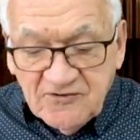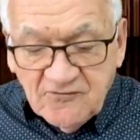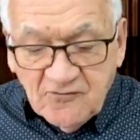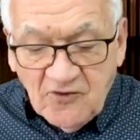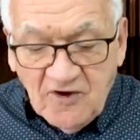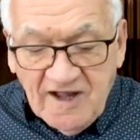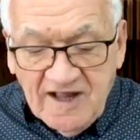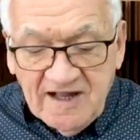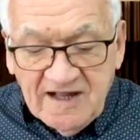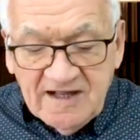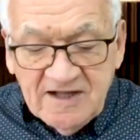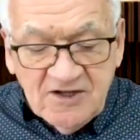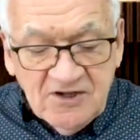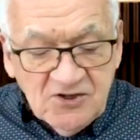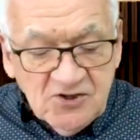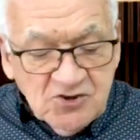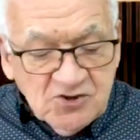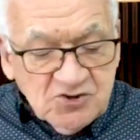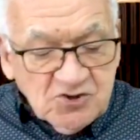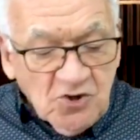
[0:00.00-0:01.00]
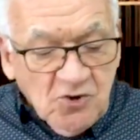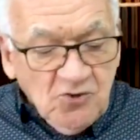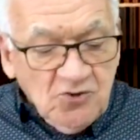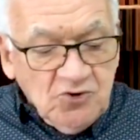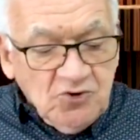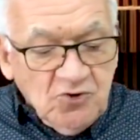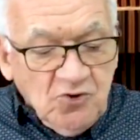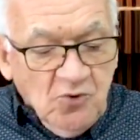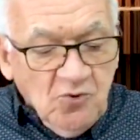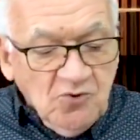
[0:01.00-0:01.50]
de voir son
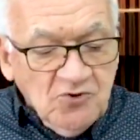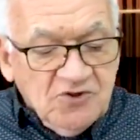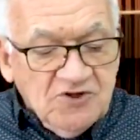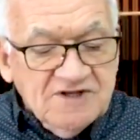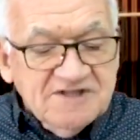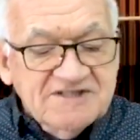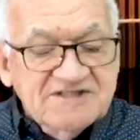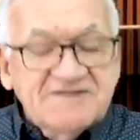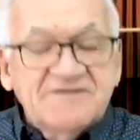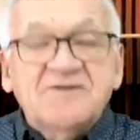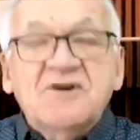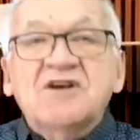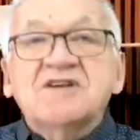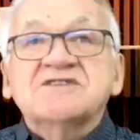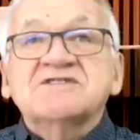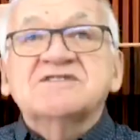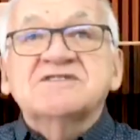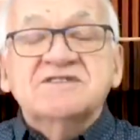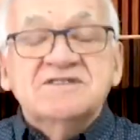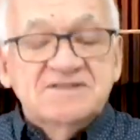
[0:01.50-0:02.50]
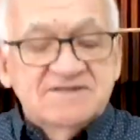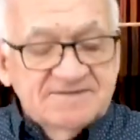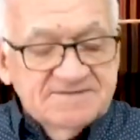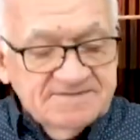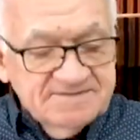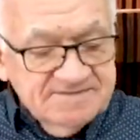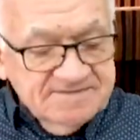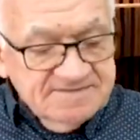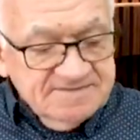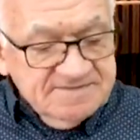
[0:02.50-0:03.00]
taux de divorce
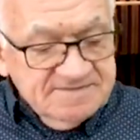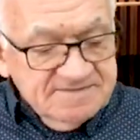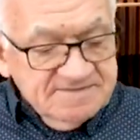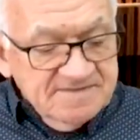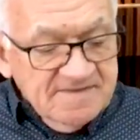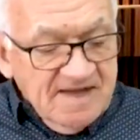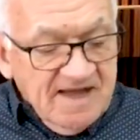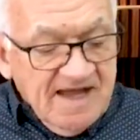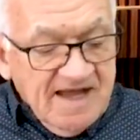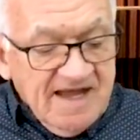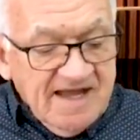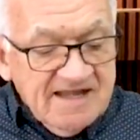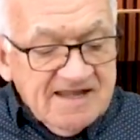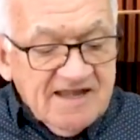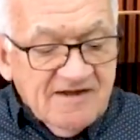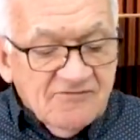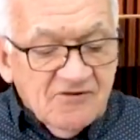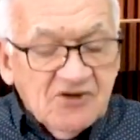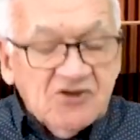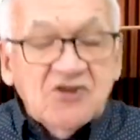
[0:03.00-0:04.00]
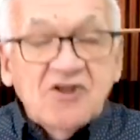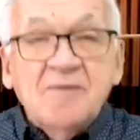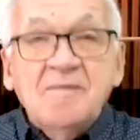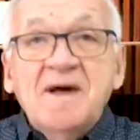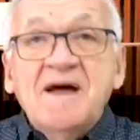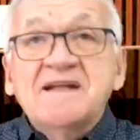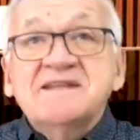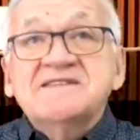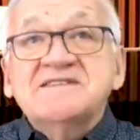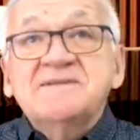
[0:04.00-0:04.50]
et
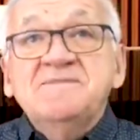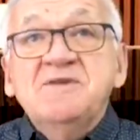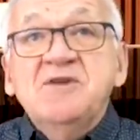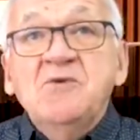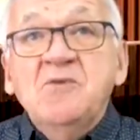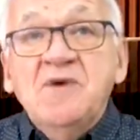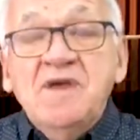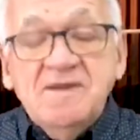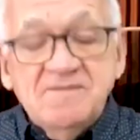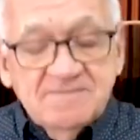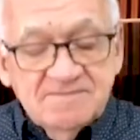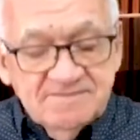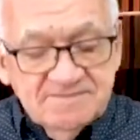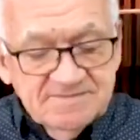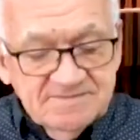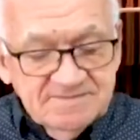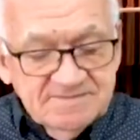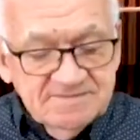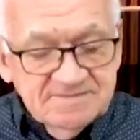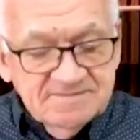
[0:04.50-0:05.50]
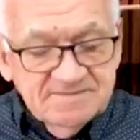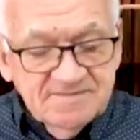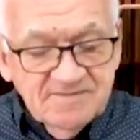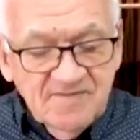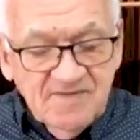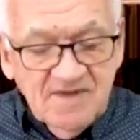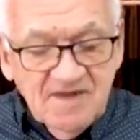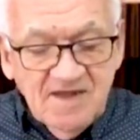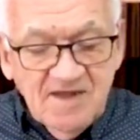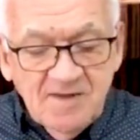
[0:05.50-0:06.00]
d'avortement diminuer
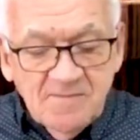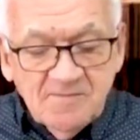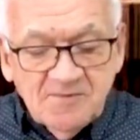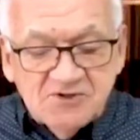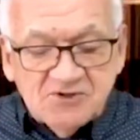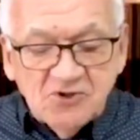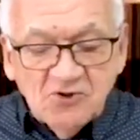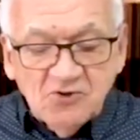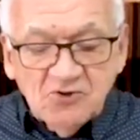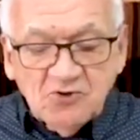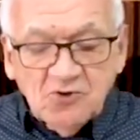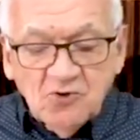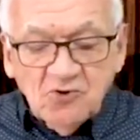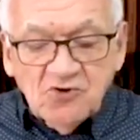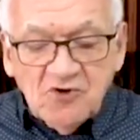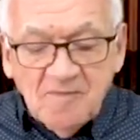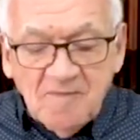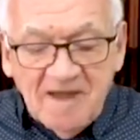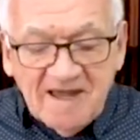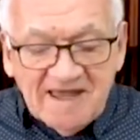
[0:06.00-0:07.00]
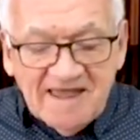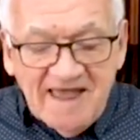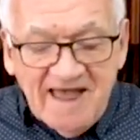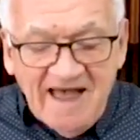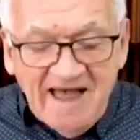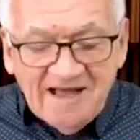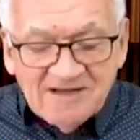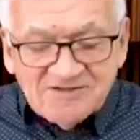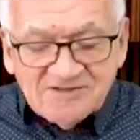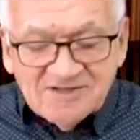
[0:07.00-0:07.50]
puis son taux de
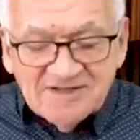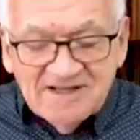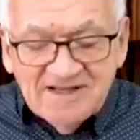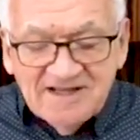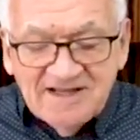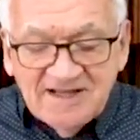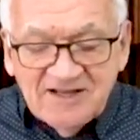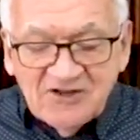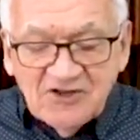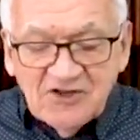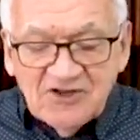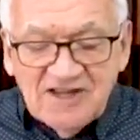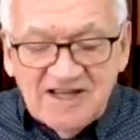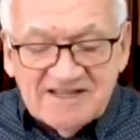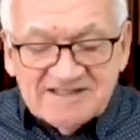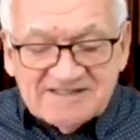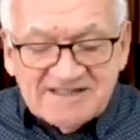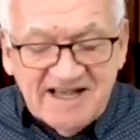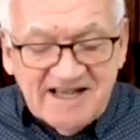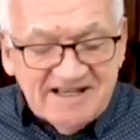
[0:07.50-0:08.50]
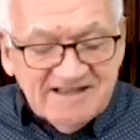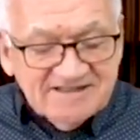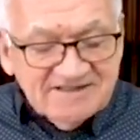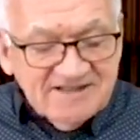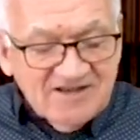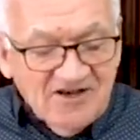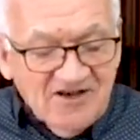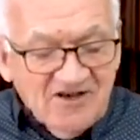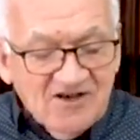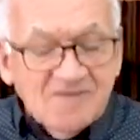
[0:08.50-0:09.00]
mariage et de
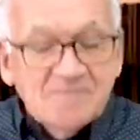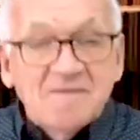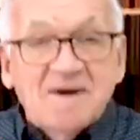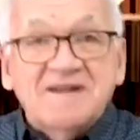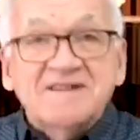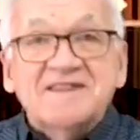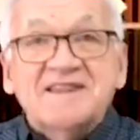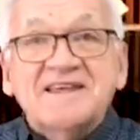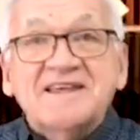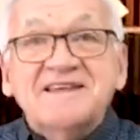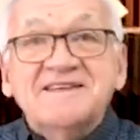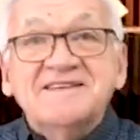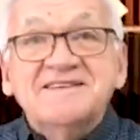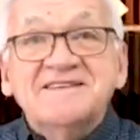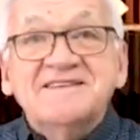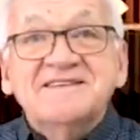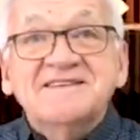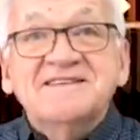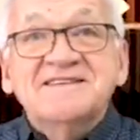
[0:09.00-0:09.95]
naissance augmenté.